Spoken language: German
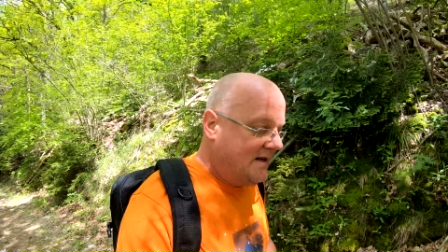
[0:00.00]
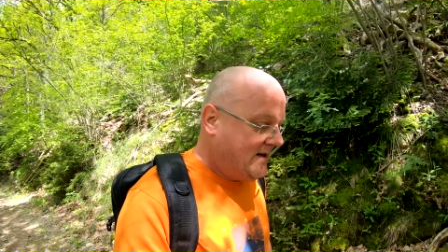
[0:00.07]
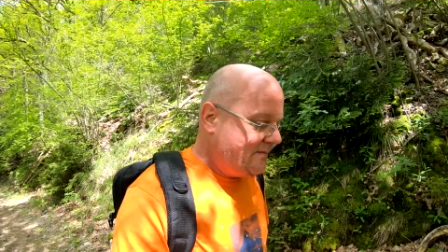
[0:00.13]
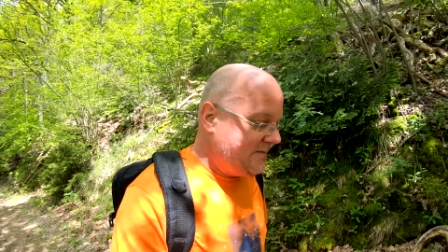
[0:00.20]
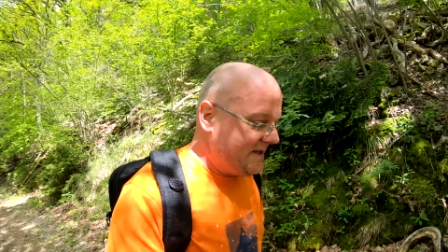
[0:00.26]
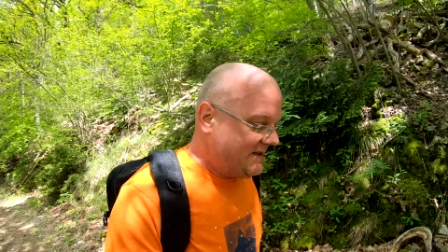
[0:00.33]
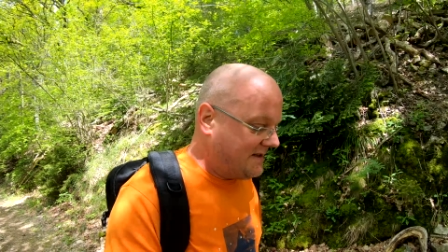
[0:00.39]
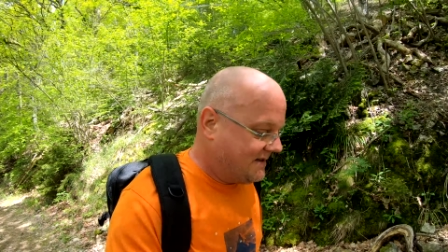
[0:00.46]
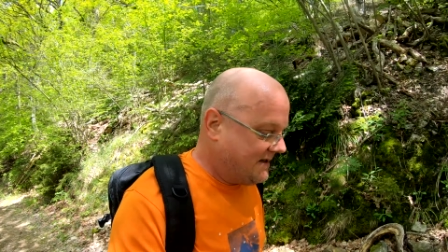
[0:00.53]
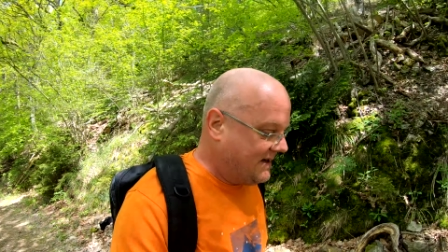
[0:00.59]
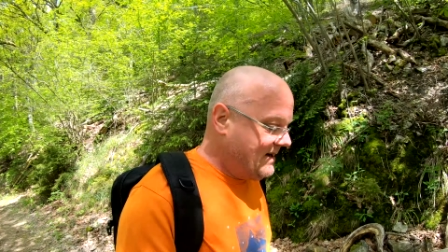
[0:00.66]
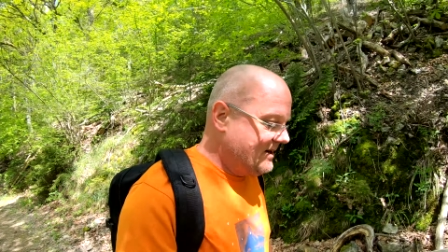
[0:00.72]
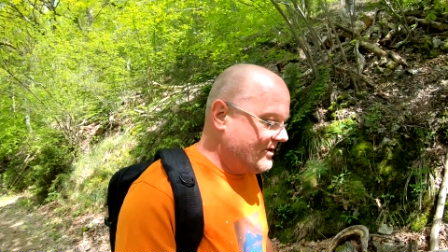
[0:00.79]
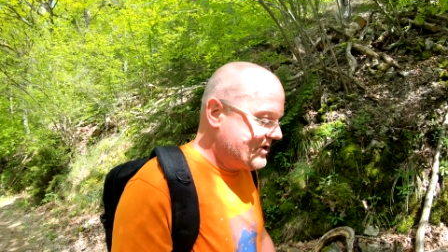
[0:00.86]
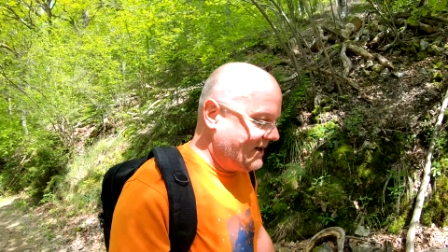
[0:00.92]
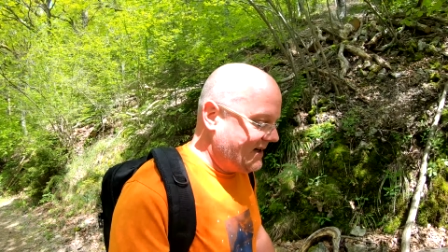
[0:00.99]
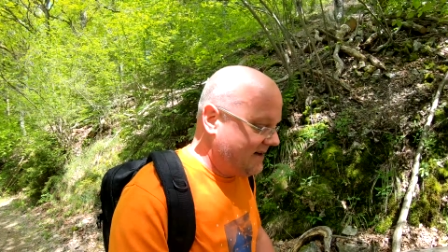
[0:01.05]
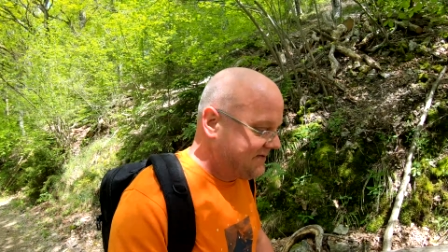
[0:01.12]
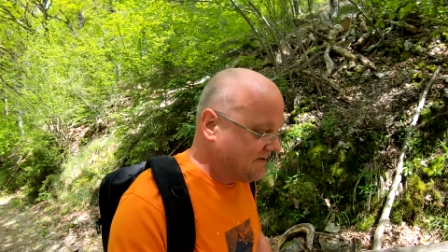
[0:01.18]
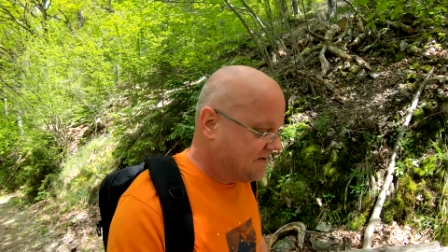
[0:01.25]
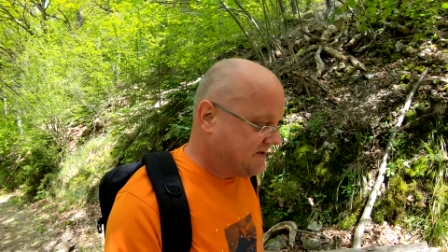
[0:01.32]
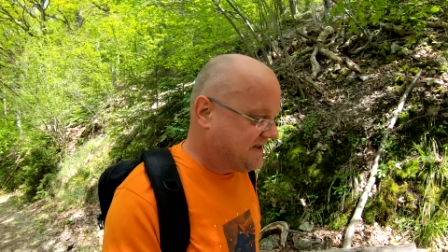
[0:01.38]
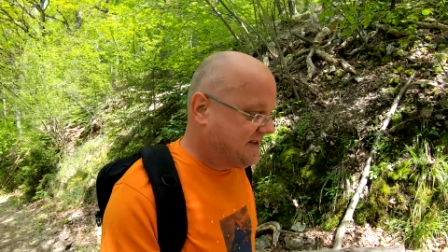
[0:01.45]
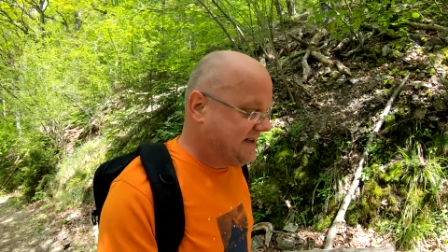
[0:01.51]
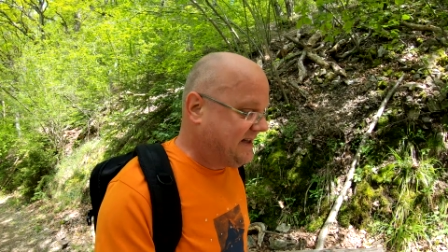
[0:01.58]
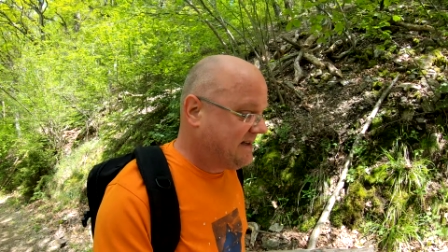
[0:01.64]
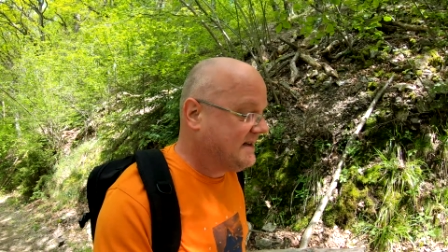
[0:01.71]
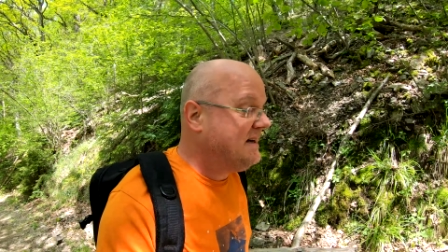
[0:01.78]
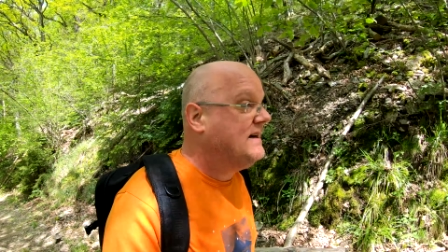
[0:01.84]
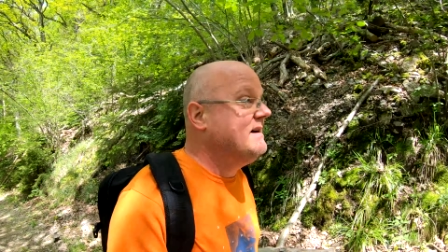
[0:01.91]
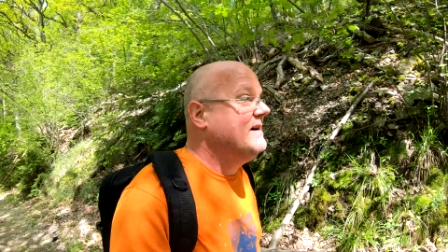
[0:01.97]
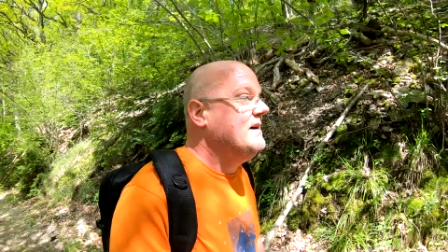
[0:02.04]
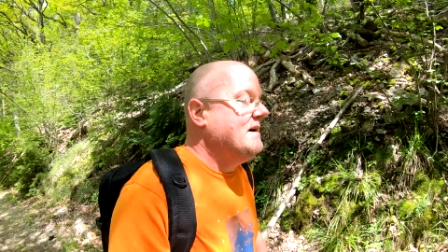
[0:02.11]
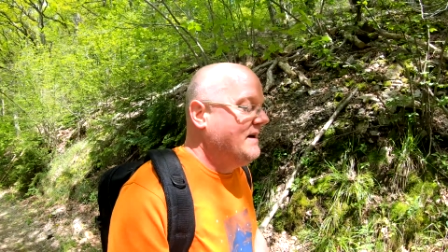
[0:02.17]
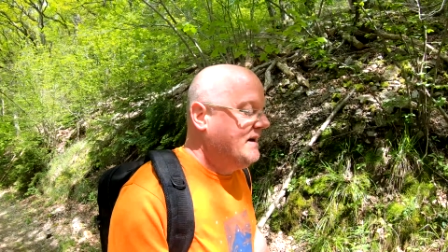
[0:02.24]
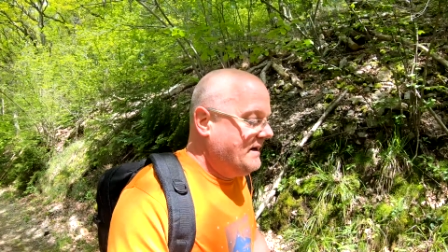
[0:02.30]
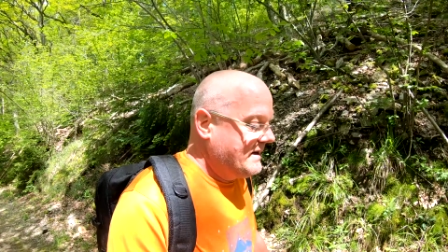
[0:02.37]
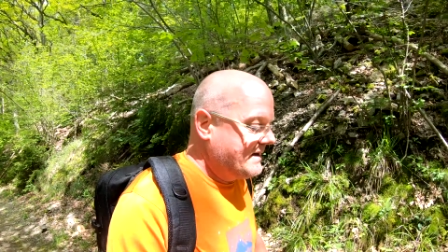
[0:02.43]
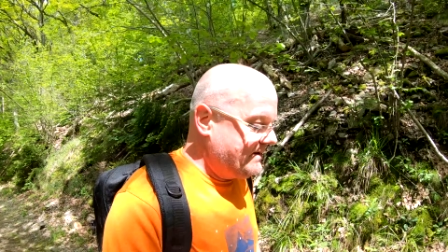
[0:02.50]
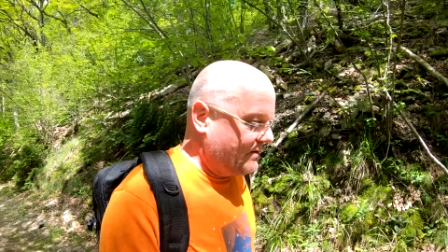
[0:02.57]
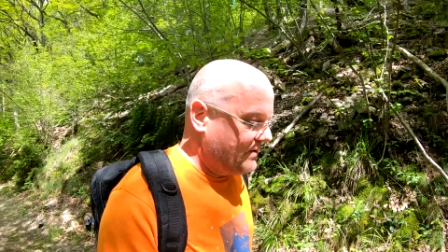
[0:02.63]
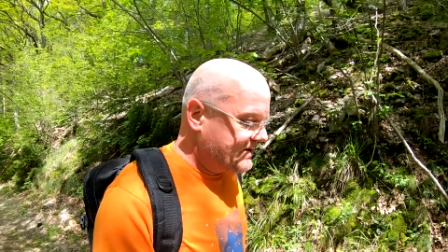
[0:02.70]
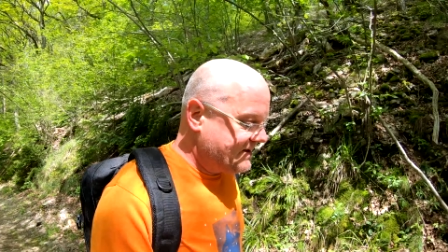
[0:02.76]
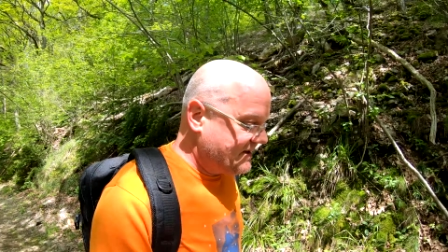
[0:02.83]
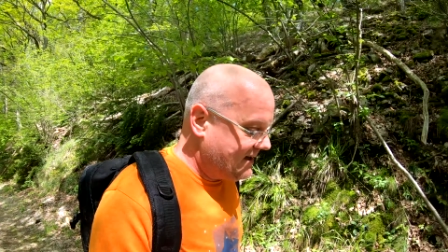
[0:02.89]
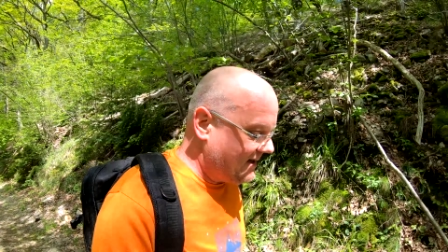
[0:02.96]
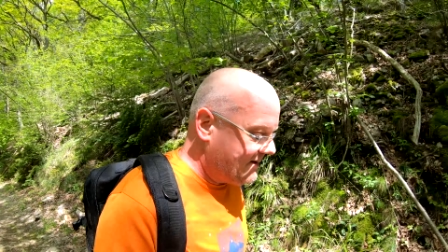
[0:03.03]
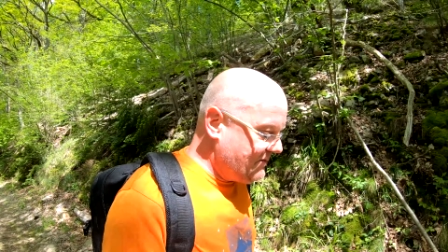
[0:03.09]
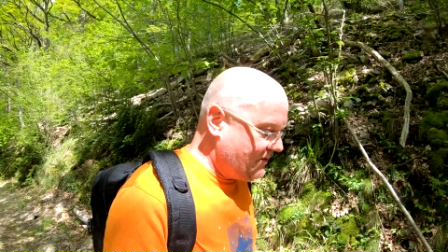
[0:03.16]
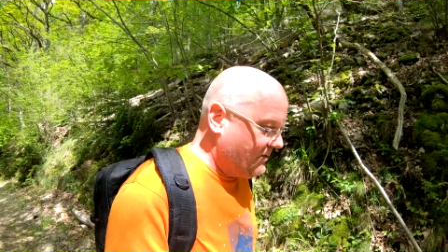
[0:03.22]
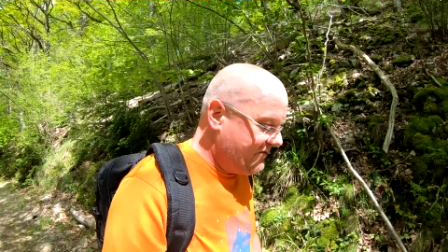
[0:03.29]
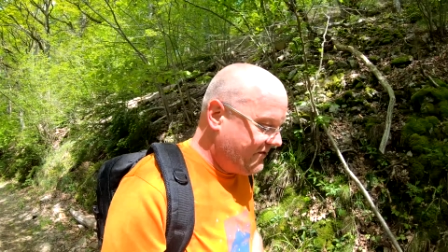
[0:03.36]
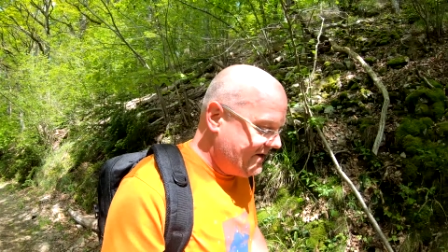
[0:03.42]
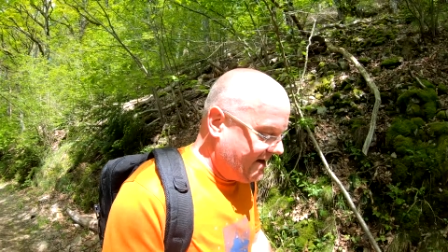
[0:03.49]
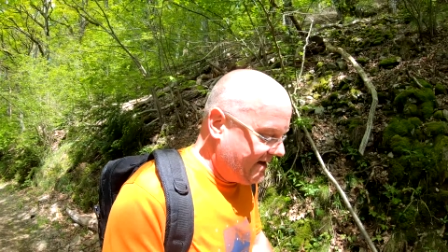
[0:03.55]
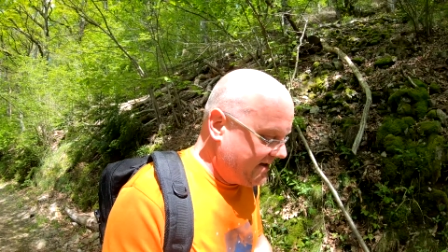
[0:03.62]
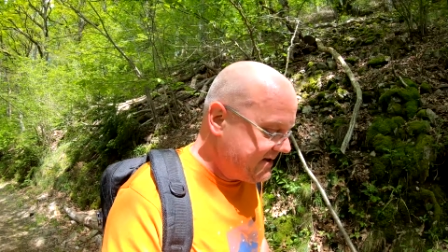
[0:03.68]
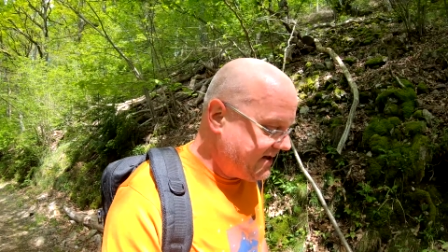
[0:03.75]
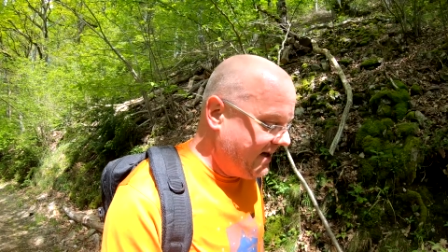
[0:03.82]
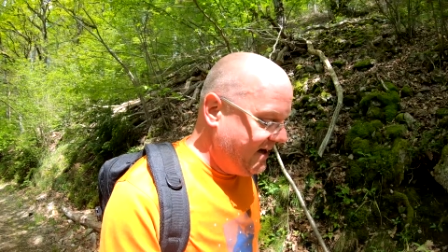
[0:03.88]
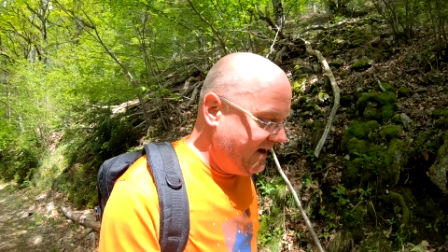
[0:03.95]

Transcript: mit ihren Schafen und Ziegen genutzt haben, um vielleicht